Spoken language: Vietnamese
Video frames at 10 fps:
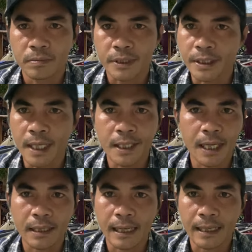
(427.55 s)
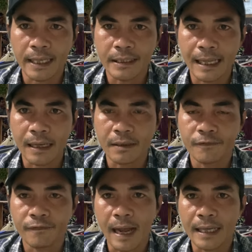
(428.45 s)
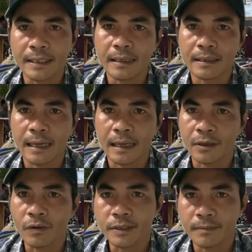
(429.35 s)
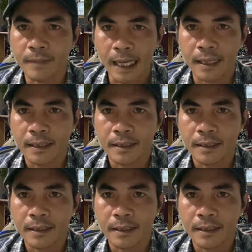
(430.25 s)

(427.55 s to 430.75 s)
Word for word: chị Ni á, là ngay thẳng phái á, là nói trước mặt